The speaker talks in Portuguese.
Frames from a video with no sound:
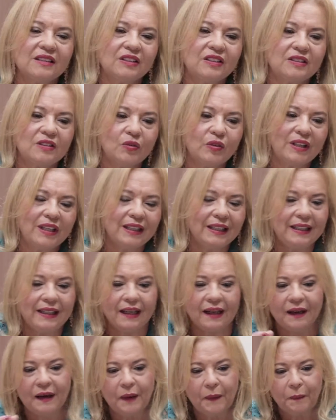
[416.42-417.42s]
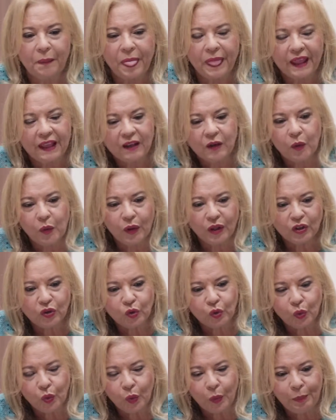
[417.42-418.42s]
antes eu queria,
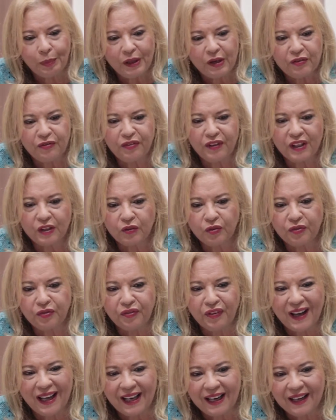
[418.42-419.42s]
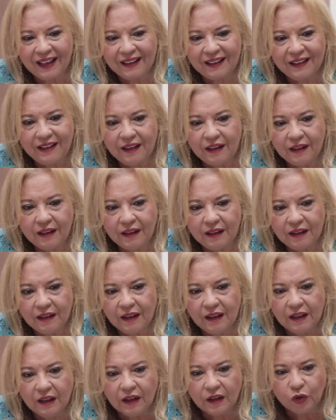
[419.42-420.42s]
enquanto o prefeito fala aqui
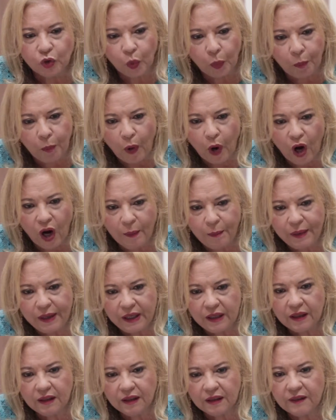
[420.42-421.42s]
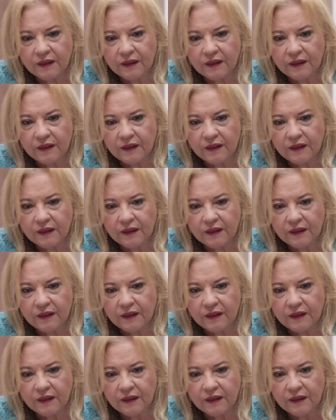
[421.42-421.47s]
do pobre,